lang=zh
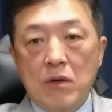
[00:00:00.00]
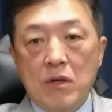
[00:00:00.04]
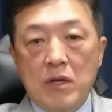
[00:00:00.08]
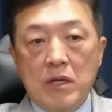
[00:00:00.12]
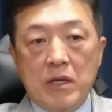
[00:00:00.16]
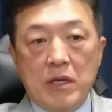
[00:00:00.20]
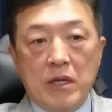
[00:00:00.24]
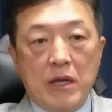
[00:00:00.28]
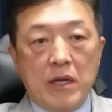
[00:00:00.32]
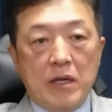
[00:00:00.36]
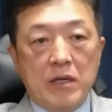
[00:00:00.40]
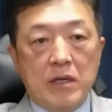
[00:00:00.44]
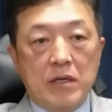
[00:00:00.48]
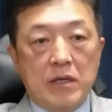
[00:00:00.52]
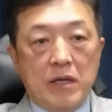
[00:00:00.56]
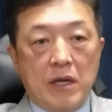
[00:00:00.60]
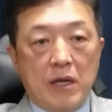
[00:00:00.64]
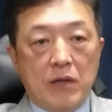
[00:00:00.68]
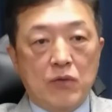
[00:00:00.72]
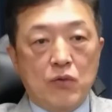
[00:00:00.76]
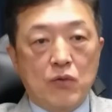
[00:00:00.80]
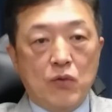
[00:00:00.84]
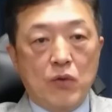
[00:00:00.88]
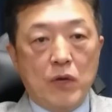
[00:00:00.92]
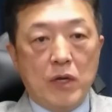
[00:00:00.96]
也也
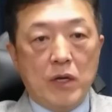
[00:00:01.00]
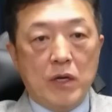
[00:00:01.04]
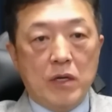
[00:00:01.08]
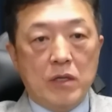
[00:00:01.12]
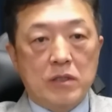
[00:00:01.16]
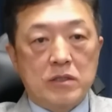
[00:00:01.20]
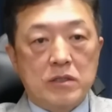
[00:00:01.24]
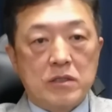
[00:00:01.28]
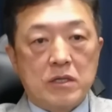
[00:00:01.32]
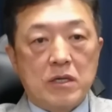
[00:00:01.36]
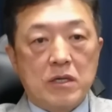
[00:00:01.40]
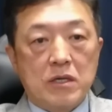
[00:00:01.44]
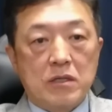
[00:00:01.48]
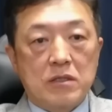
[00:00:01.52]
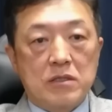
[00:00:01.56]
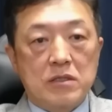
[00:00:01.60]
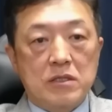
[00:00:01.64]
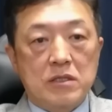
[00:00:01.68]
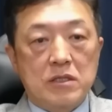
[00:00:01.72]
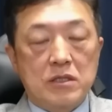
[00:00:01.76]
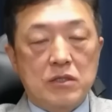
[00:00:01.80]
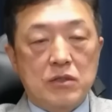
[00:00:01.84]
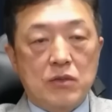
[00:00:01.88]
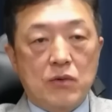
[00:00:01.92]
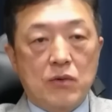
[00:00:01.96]
对这个
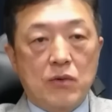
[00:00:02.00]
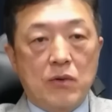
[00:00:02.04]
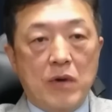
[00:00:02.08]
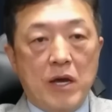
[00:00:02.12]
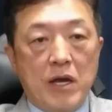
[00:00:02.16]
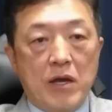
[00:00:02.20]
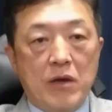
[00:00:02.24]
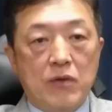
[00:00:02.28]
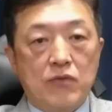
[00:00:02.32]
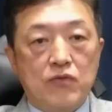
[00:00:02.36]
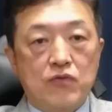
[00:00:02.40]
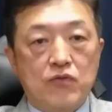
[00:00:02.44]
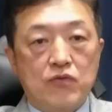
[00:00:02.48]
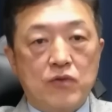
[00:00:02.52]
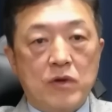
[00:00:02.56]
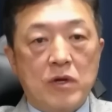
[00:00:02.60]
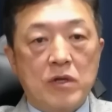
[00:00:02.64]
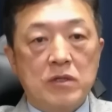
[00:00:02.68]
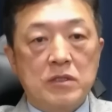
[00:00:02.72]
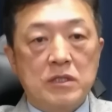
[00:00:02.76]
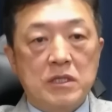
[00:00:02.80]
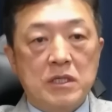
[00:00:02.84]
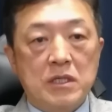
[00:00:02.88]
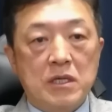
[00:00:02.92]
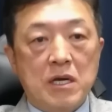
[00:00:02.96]
气球还有无
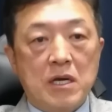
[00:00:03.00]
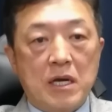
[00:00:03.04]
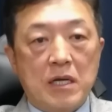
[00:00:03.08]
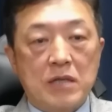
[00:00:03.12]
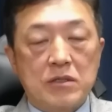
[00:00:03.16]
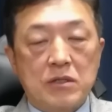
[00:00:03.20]
人机啊